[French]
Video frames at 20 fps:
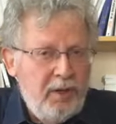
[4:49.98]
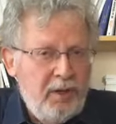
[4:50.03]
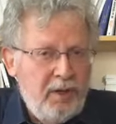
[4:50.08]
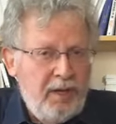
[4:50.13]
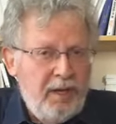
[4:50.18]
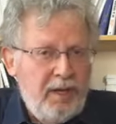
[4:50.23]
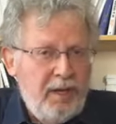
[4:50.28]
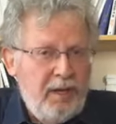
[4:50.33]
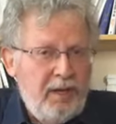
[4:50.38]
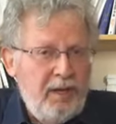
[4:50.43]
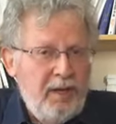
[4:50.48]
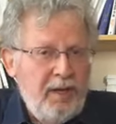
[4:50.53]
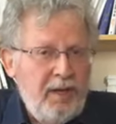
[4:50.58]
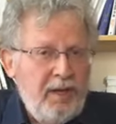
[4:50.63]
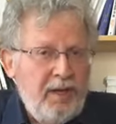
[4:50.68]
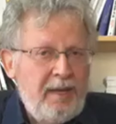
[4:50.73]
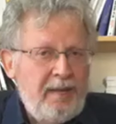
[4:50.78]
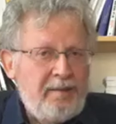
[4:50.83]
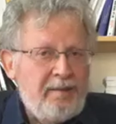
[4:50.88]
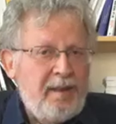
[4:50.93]
et,
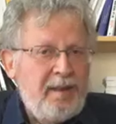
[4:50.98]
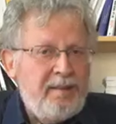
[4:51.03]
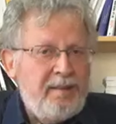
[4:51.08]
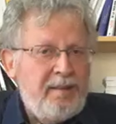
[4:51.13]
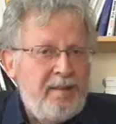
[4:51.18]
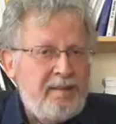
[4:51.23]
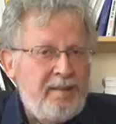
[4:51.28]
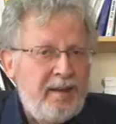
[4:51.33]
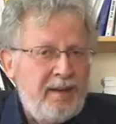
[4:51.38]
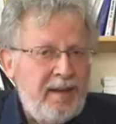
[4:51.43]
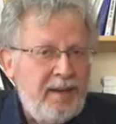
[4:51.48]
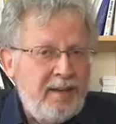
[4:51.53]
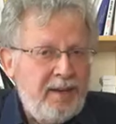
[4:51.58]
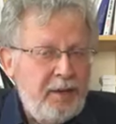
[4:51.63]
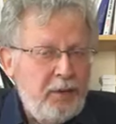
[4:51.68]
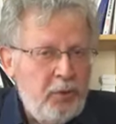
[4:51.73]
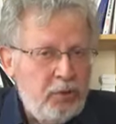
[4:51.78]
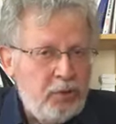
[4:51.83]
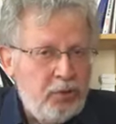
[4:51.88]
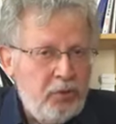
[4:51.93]
ça, c'est ça qui est très
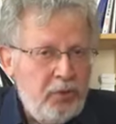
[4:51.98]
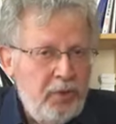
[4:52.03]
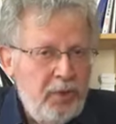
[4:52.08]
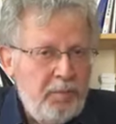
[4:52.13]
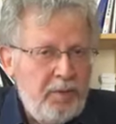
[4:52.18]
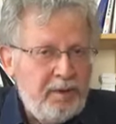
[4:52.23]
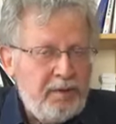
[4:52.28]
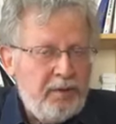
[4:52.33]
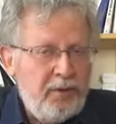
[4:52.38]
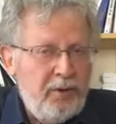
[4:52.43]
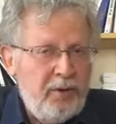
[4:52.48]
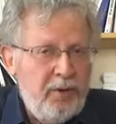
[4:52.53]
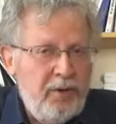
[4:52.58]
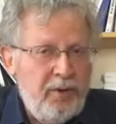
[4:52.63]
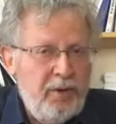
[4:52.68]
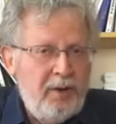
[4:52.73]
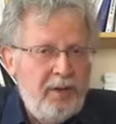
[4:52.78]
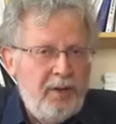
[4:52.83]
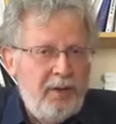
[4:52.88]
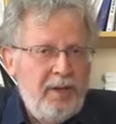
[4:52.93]
dangereux. Parce
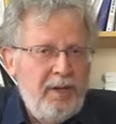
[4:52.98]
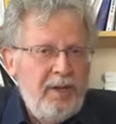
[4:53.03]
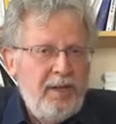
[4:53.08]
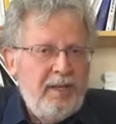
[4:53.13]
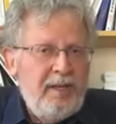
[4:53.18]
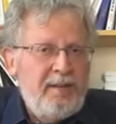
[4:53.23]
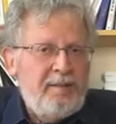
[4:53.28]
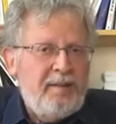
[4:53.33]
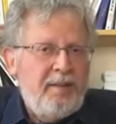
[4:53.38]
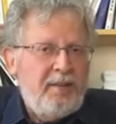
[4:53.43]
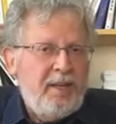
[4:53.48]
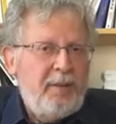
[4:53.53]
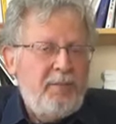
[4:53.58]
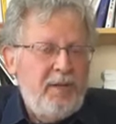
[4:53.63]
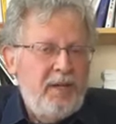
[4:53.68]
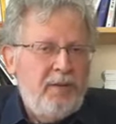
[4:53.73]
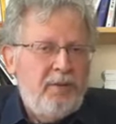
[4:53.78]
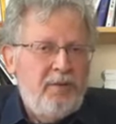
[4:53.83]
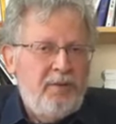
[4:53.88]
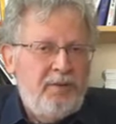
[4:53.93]
qu'il sait très
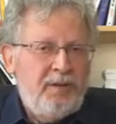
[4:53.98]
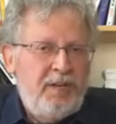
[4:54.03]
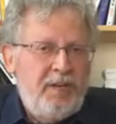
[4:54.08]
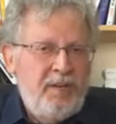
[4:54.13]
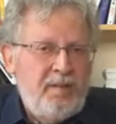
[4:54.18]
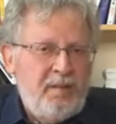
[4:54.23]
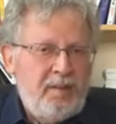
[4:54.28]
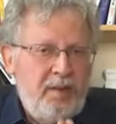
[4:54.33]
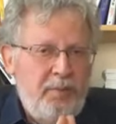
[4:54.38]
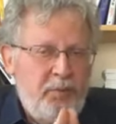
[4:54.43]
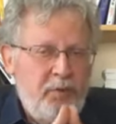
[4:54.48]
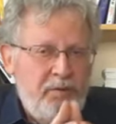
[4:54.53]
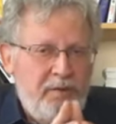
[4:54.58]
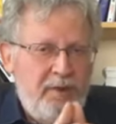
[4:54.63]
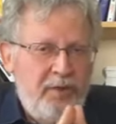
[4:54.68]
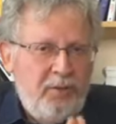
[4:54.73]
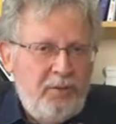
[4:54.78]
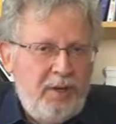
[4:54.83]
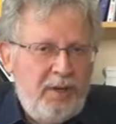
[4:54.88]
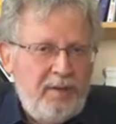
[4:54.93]
bien que ce qui peut
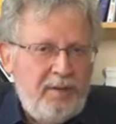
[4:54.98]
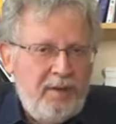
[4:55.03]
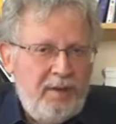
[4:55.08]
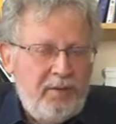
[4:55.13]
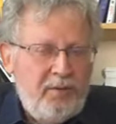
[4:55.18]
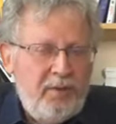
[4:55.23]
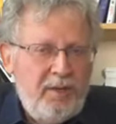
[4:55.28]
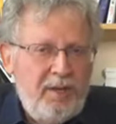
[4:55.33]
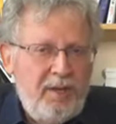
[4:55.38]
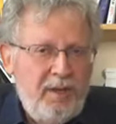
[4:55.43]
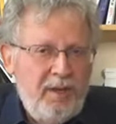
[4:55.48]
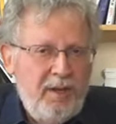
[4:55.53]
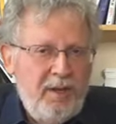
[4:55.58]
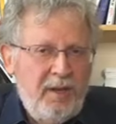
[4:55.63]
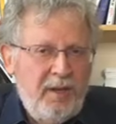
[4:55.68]
séduire les États-Unis.